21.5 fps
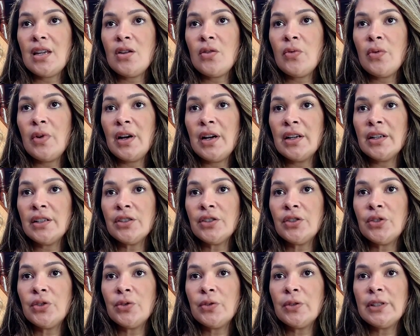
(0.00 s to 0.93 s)
Eu
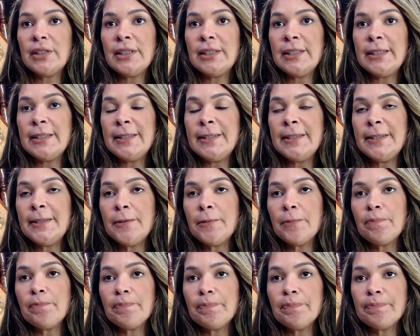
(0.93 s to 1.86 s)
acho
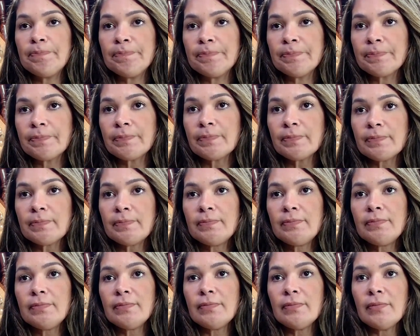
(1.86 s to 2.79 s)
que
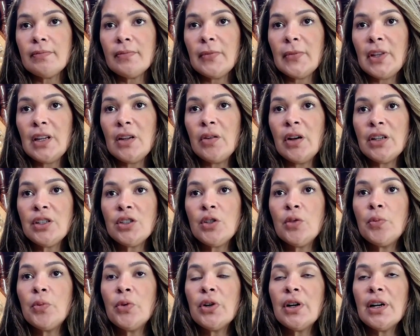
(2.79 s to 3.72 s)
eu
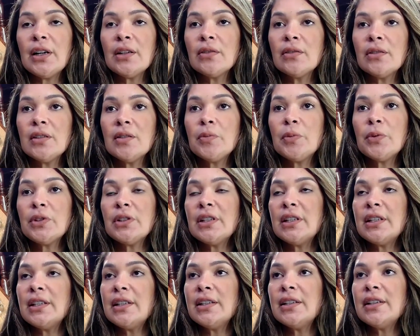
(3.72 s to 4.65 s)
acho que o Bocalon ele
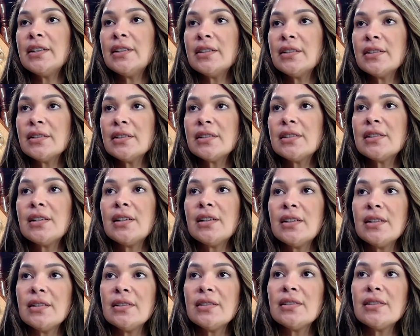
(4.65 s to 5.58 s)
poderia
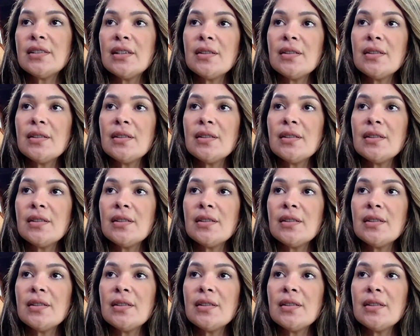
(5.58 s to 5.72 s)
ser,